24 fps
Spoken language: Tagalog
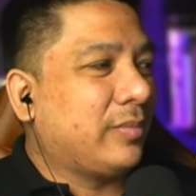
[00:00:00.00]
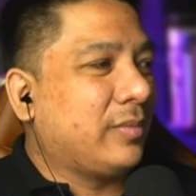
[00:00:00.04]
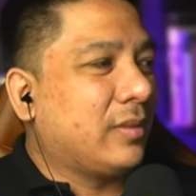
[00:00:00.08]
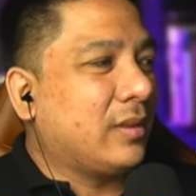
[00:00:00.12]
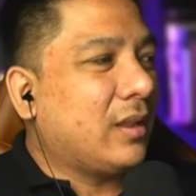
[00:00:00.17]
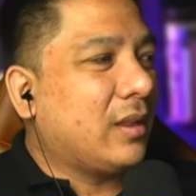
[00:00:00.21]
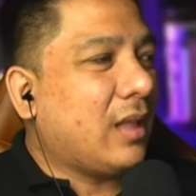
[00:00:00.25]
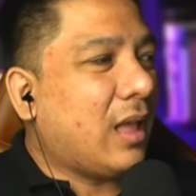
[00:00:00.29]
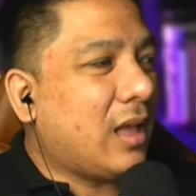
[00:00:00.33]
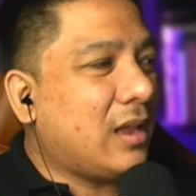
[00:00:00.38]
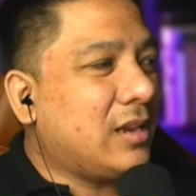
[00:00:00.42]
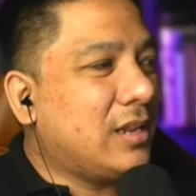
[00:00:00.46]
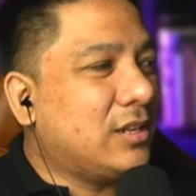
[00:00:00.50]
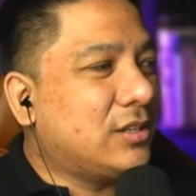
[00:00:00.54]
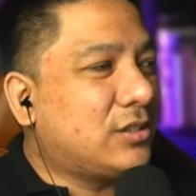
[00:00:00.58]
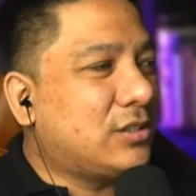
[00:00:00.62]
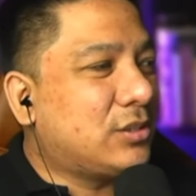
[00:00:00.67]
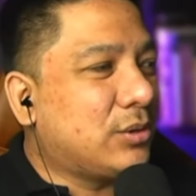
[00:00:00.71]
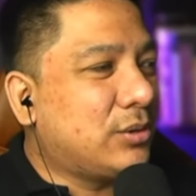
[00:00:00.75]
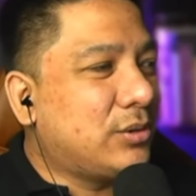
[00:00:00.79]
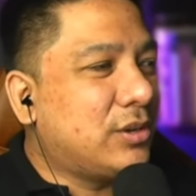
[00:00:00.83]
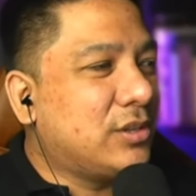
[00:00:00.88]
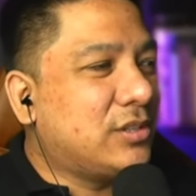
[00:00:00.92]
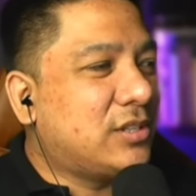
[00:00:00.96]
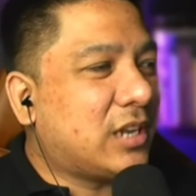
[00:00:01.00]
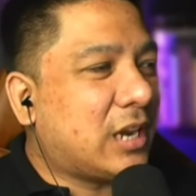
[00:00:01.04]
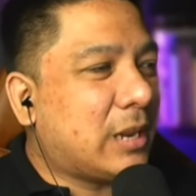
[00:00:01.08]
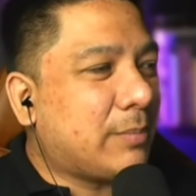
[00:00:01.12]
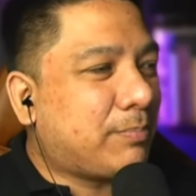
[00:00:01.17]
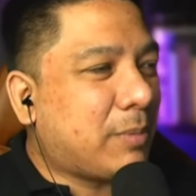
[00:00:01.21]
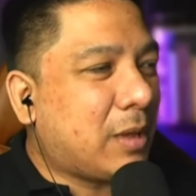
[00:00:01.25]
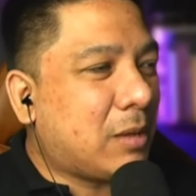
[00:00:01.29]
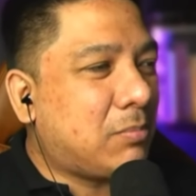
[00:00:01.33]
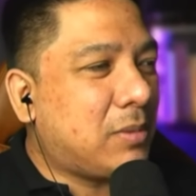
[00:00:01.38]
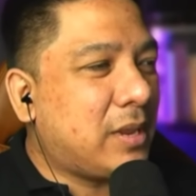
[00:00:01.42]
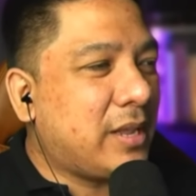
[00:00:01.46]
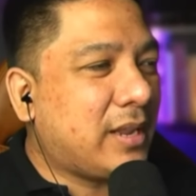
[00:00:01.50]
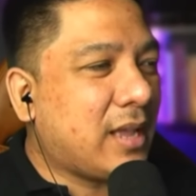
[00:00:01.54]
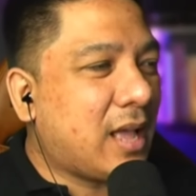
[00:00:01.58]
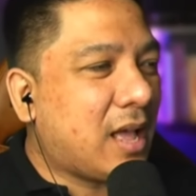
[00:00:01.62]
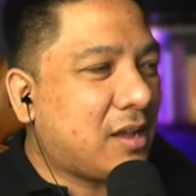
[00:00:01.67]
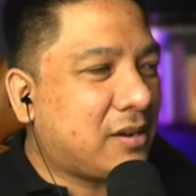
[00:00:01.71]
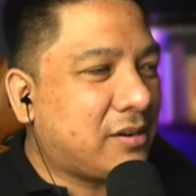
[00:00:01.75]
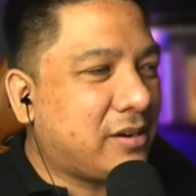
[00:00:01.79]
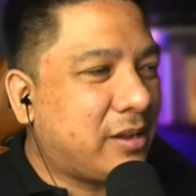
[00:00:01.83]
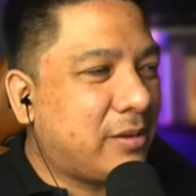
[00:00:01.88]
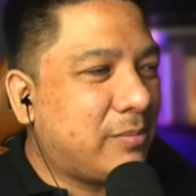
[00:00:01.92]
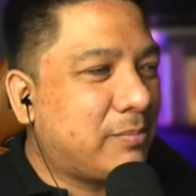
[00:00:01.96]
Alinsunod sa Republic
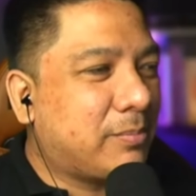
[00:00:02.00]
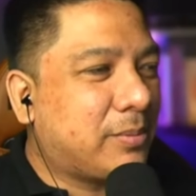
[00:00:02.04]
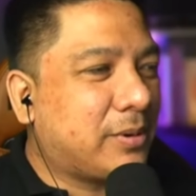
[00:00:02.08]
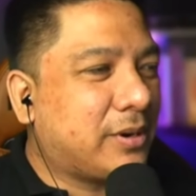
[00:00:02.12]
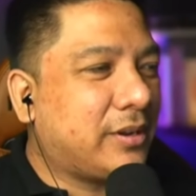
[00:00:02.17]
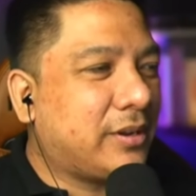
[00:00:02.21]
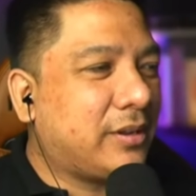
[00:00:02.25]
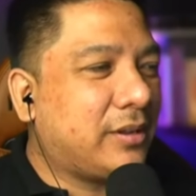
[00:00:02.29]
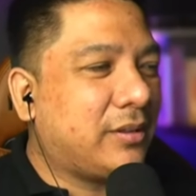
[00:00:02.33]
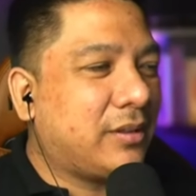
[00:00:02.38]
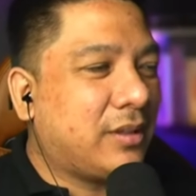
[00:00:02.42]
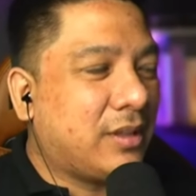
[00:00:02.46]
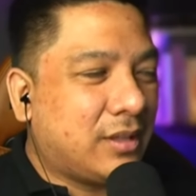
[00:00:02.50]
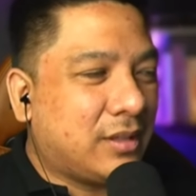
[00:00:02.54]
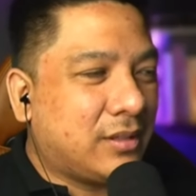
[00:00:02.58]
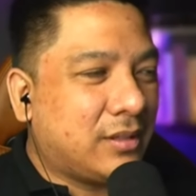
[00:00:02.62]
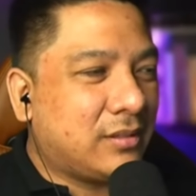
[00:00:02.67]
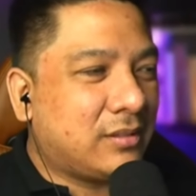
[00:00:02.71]
Act number no.